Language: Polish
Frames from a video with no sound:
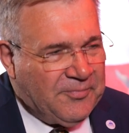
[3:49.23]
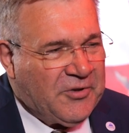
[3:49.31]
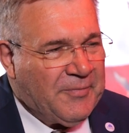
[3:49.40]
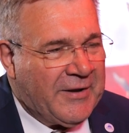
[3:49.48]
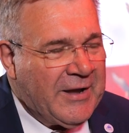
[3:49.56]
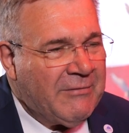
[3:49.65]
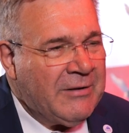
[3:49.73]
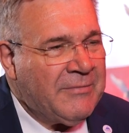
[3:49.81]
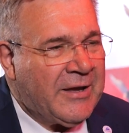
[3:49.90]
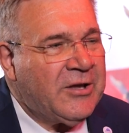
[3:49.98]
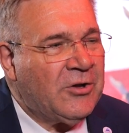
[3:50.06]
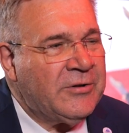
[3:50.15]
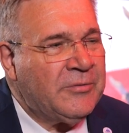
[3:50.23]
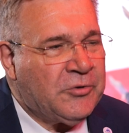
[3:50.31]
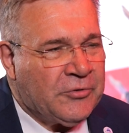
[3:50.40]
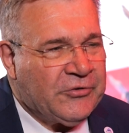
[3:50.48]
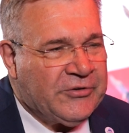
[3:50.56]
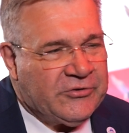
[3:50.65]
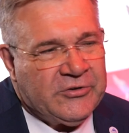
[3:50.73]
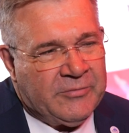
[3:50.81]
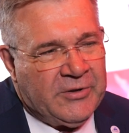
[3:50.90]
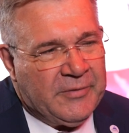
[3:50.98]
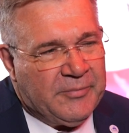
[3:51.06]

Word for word: wspaniałym regionem turystycznym do